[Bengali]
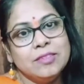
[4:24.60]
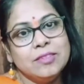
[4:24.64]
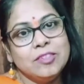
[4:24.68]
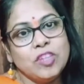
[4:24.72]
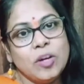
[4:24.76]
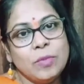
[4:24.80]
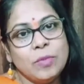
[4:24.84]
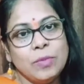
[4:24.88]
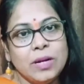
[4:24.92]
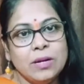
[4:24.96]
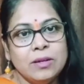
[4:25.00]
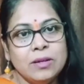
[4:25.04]

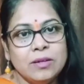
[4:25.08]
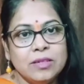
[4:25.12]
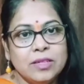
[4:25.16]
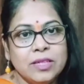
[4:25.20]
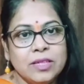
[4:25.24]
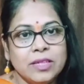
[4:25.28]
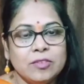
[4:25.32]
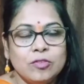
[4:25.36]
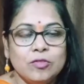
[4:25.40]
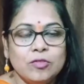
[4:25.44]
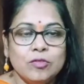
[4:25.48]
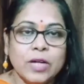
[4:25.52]
সবার
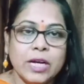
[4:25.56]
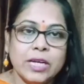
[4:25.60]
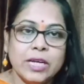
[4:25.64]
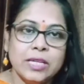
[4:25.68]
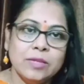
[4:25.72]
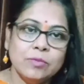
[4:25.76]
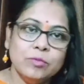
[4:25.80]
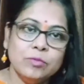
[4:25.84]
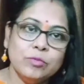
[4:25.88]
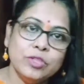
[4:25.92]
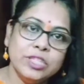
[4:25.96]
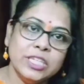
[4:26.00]

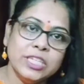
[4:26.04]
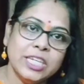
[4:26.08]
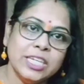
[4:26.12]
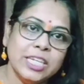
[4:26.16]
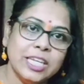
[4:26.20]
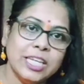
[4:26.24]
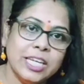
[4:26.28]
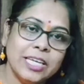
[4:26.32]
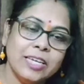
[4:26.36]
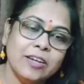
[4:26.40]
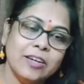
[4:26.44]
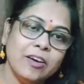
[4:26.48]
একটুখানি বুঝে
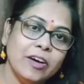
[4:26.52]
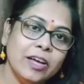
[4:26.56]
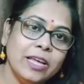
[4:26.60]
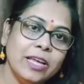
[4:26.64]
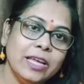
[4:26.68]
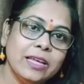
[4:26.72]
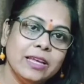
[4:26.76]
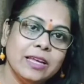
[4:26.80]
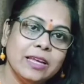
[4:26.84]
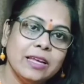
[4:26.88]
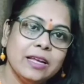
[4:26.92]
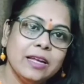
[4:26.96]
নিলেই
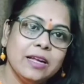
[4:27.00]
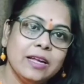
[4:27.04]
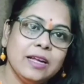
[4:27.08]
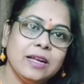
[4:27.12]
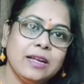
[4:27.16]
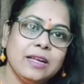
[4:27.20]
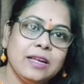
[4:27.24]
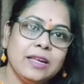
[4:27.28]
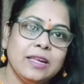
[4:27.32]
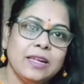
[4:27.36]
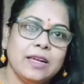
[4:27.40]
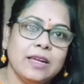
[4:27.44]
হয়
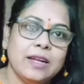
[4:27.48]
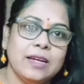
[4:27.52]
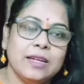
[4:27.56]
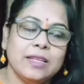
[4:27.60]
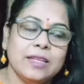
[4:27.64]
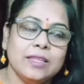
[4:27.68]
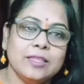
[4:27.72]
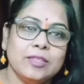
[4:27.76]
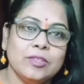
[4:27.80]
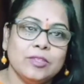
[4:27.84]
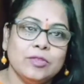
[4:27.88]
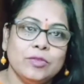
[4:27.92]

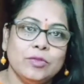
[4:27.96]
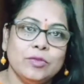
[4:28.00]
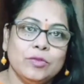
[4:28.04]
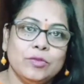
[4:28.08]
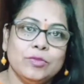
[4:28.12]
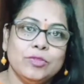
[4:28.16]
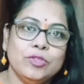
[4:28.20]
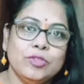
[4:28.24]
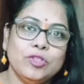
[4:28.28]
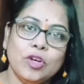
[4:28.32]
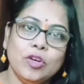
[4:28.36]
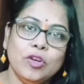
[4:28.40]
তো
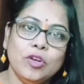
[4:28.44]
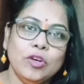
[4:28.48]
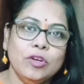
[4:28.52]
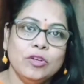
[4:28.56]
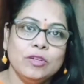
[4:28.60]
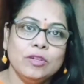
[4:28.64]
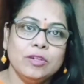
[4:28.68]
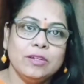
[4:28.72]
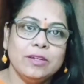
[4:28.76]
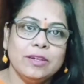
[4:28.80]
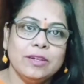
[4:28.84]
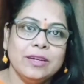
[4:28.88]
চলো
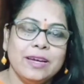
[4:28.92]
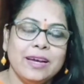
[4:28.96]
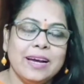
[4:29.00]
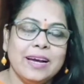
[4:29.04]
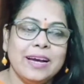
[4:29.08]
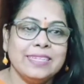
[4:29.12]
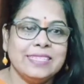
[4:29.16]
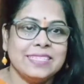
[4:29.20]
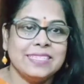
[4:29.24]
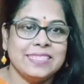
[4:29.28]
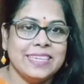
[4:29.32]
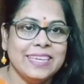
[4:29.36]

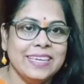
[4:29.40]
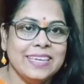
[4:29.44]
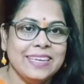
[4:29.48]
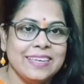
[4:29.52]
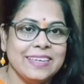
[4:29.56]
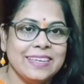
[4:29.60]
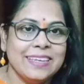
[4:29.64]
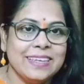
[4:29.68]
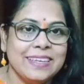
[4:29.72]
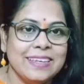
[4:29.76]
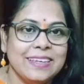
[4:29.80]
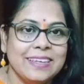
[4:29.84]
আজকে
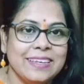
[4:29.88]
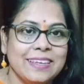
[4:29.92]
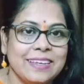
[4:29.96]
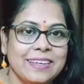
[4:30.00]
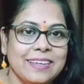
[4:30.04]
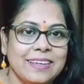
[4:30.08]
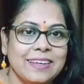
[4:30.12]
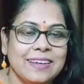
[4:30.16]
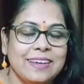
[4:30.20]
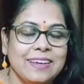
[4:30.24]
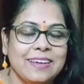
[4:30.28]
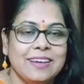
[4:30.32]

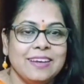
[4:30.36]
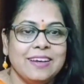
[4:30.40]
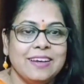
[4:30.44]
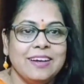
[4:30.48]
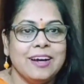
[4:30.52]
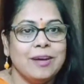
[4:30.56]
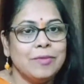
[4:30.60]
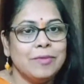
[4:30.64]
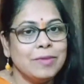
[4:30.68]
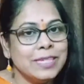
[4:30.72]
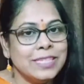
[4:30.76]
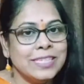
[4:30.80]

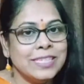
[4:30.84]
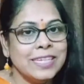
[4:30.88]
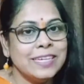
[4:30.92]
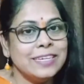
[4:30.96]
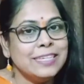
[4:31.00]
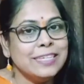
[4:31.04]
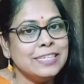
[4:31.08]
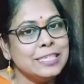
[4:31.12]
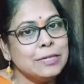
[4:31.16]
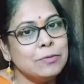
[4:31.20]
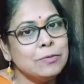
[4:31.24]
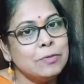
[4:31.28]
আমার সে
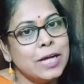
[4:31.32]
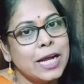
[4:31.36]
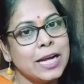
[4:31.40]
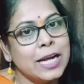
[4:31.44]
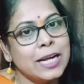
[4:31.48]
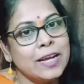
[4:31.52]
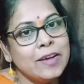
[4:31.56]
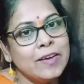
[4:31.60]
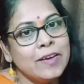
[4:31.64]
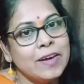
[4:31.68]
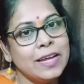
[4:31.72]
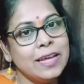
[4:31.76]
নিয়ে যাবো
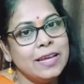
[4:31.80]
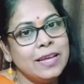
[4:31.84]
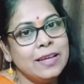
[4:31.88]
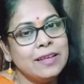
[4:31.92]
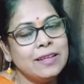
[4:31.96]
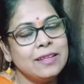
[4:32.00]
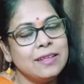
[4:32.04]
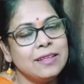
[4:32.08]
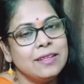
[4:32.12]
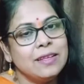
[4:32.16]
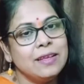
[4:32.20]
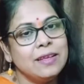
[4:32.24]
রান্নাঘরে
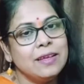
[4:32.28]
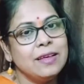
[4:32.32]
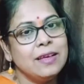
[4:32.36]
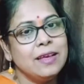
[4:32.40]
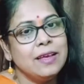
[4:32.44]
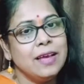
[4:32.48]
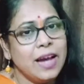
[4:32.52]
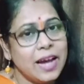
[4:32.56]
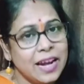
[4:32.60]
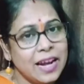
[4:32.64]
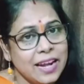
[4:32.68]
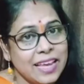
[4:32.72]

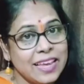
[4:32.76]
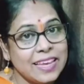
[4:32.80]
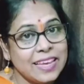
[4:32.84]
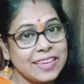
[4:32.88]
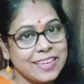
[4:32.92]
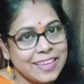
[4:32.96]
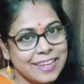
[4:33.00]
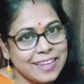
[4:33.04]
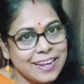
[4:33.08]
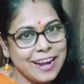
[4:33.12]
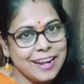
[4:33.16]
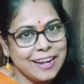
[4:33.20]
আরে
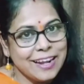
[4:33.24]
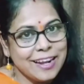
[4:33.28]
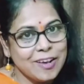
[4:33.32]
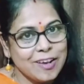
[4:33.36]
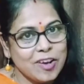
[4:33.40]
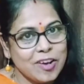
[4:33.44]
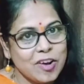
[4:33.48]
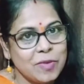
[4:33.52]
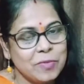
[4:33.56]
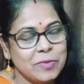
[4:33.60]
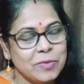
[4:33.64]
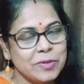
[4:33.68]
কি রান্না
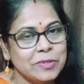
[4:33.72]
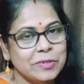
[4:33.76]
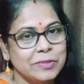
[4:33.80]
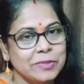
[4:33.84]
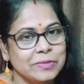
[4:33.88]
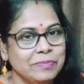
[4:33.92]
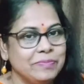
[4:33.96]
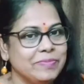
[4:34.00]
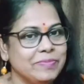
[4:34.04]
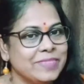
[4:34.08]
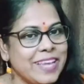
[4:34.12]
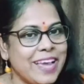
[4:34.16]
করব
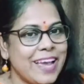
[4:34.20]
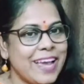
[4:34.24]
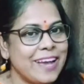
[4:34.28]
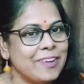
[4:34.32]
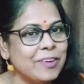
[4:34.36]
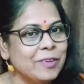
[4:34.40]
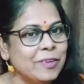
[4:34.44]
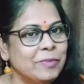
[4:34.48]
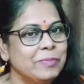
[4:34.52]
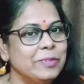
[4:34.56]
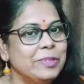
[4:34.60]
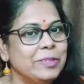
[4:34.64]

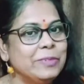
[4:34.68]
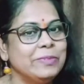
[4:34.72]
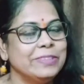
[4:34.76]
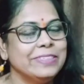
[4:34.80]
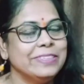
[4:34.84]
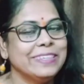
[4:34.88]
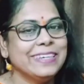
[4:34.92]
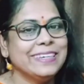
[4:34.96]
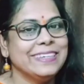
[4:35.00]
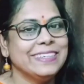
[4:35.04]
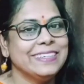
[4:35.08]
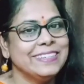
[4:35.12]
এখন বলবো
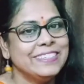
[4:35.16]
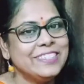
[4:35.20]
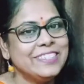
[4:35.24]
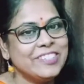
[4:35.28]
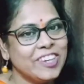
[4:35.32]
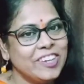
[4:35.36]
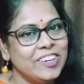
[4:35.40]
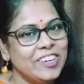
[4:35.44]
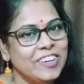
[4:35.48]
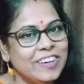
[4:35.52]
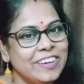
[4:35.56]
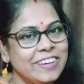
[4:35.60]
না
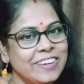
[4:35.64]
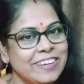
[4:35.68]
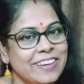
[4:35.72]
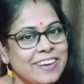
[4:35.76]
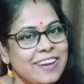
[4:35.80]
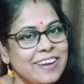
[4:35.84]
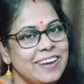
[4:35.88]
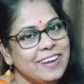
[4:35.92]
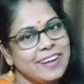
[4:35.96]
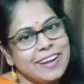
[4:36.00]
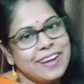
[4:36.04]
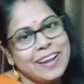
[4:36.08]
চলো
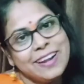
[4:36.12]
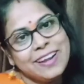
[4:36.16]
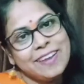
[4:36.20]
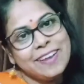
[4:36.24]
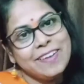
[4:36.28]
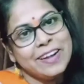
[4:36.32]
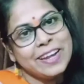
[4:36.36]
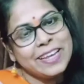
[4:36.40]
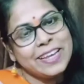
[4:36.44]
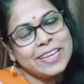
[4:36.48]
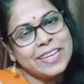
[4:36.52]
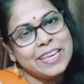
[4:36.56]

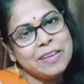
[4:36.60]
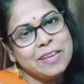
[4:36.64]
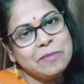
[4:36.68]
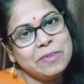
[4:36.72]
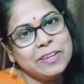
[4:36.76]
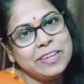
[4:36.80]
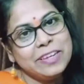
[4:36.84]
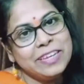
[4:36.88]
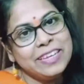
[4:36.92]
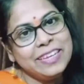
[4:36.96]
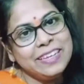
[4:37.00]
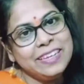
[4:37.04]
রান্নাঘরে গিয়ে
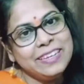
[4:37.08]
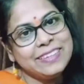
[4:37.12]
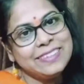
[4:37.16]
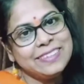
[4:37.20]
বলি